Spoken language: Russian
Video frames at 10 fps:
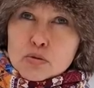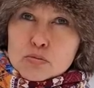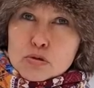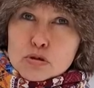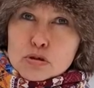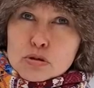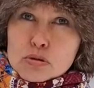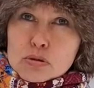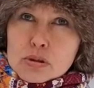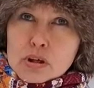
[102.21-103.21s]
думаю,
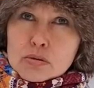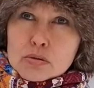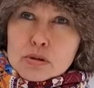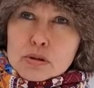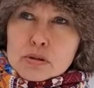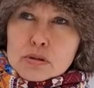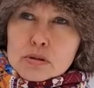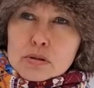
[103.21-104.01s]
что такое